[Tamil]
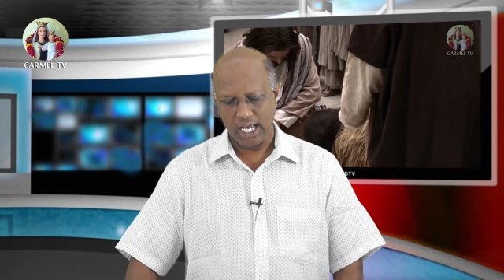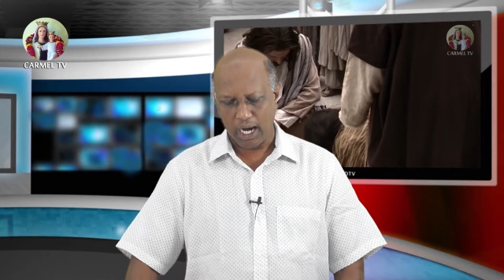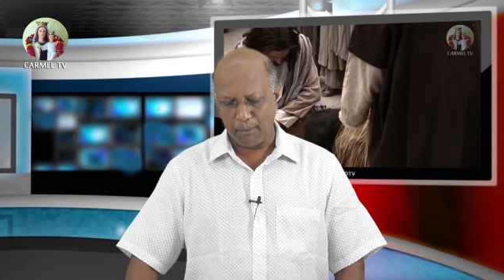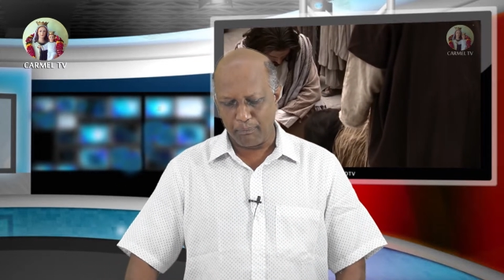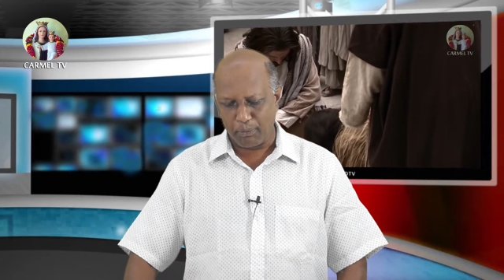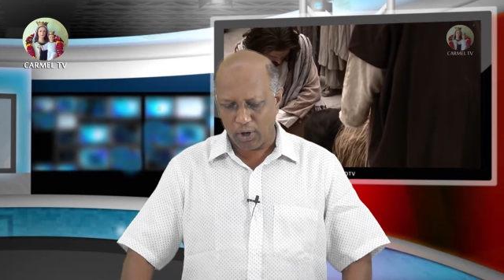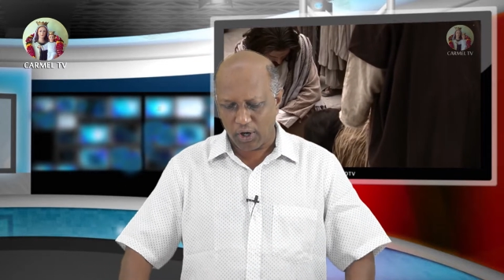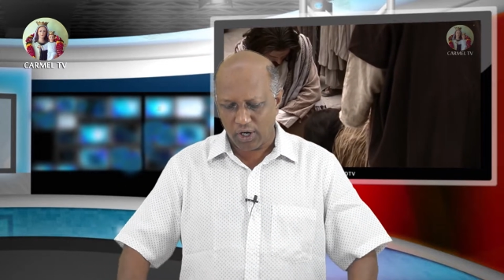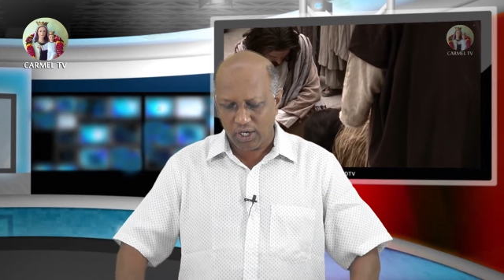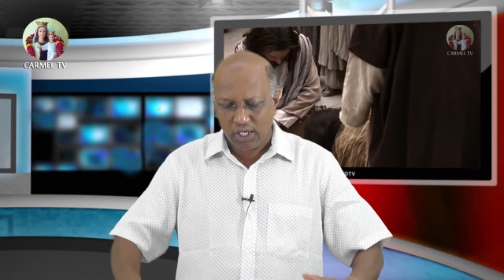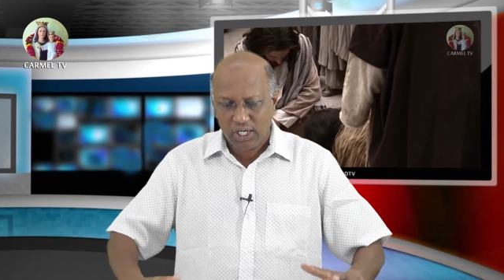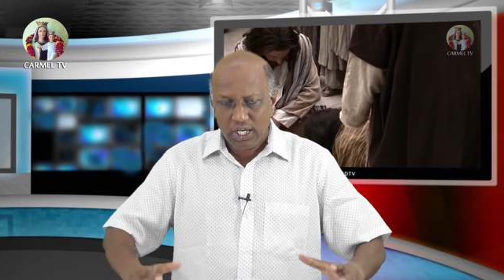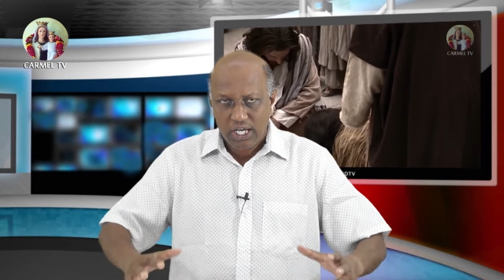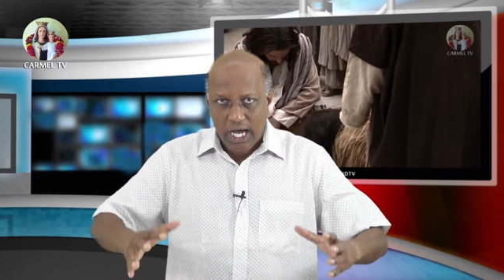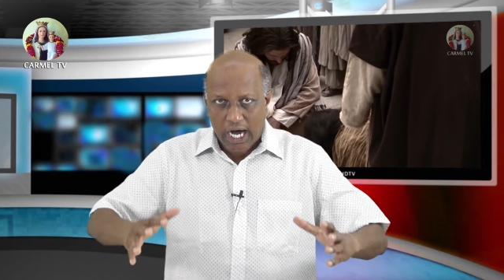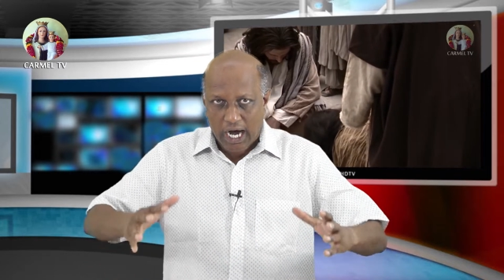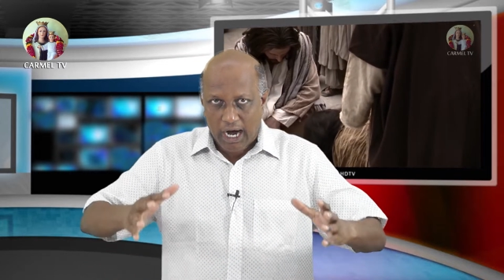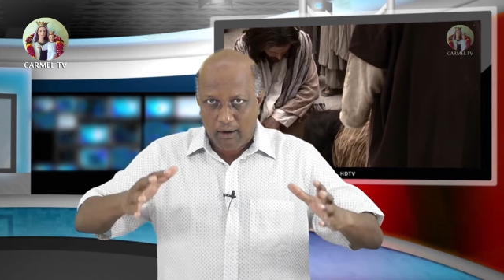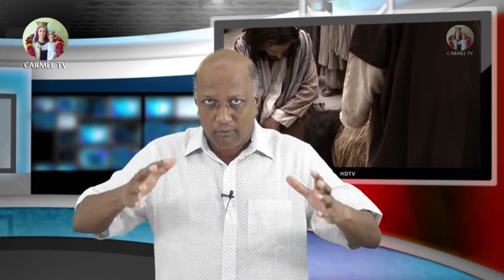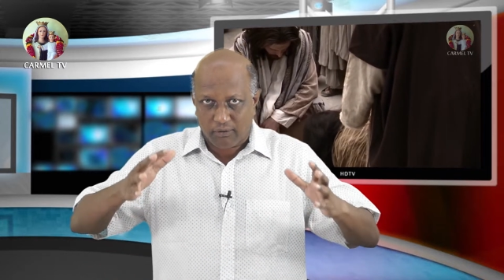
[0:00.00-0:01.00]
அப்போ
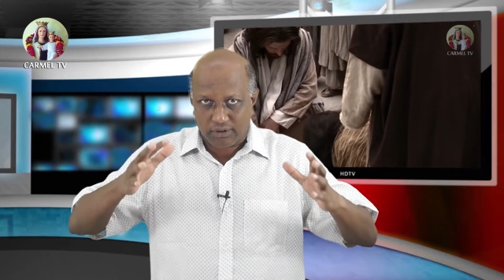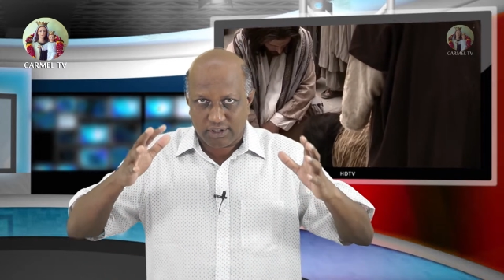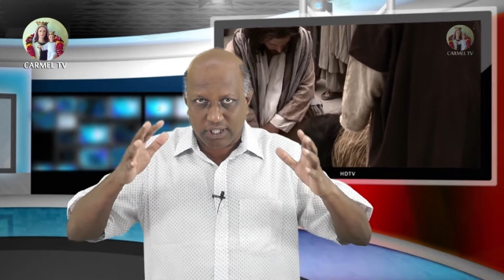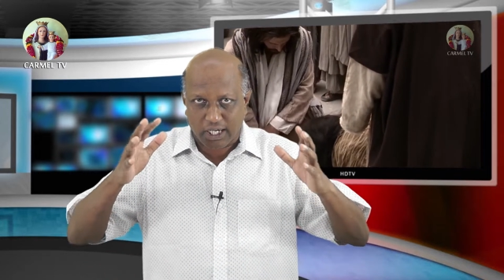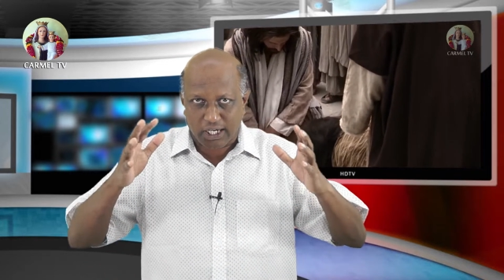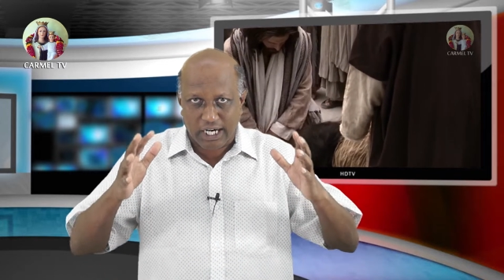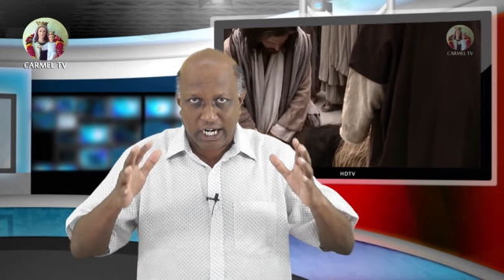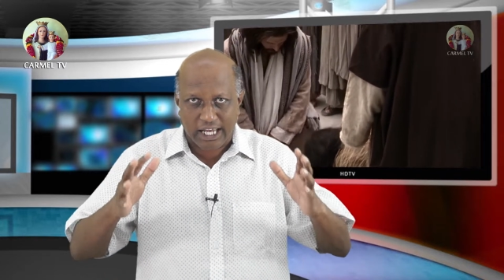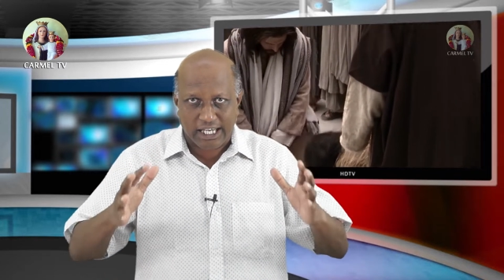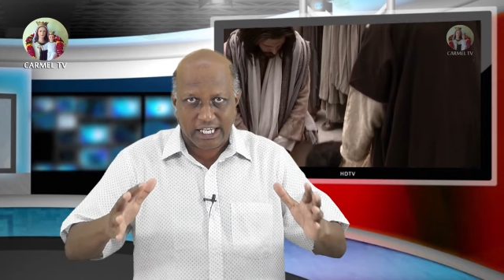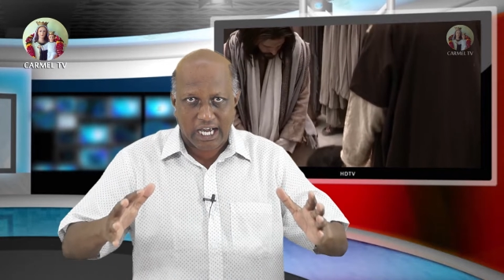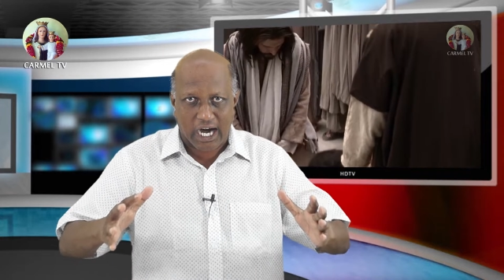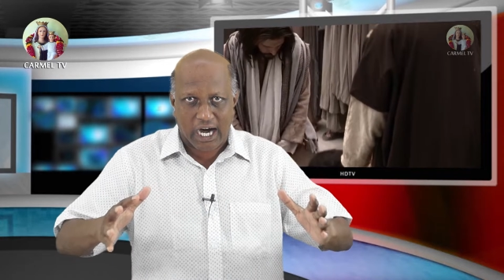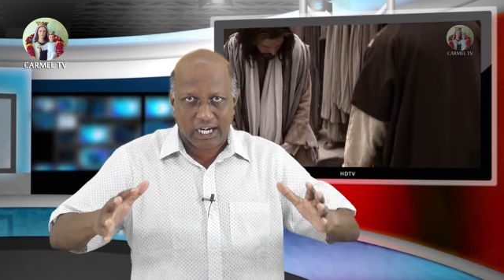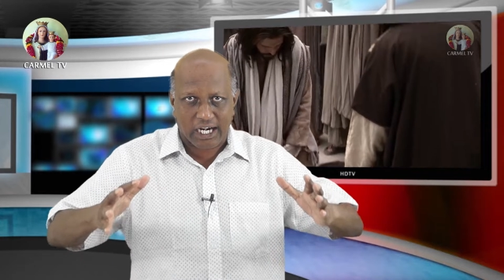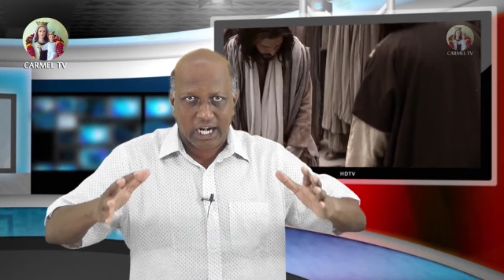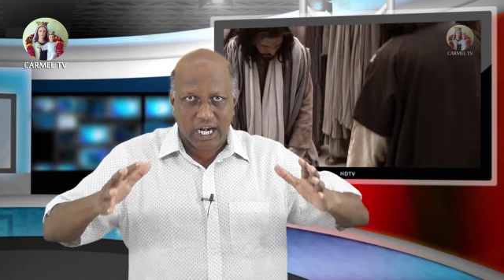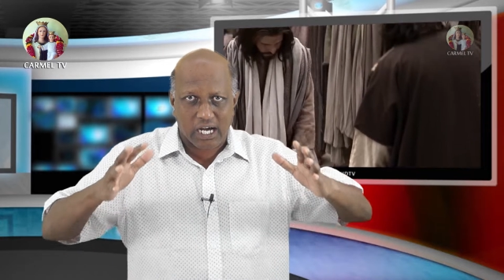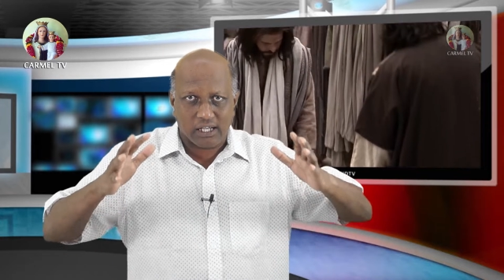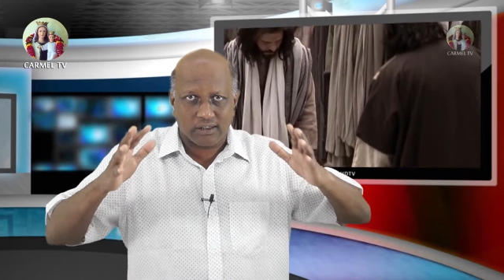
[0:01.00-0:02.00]
அவர் தங்களை
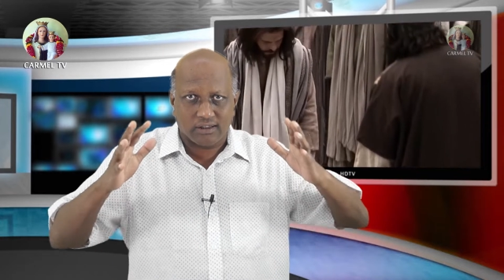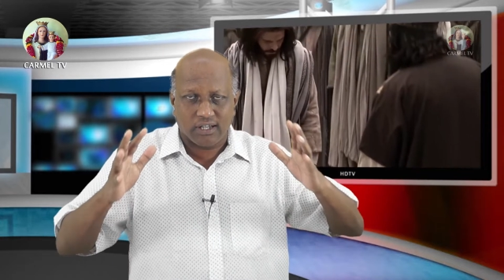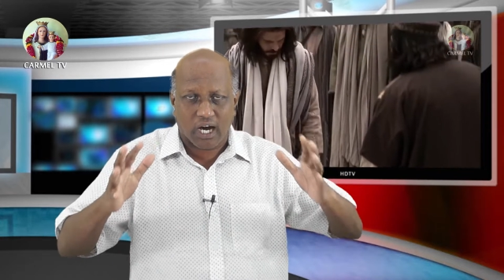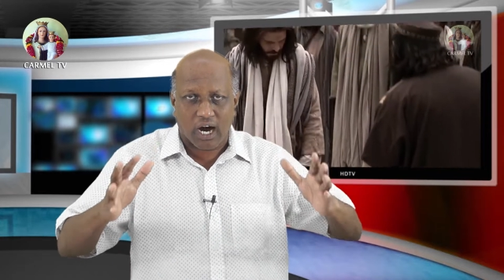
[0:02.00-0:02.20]
யாரெல்லாம்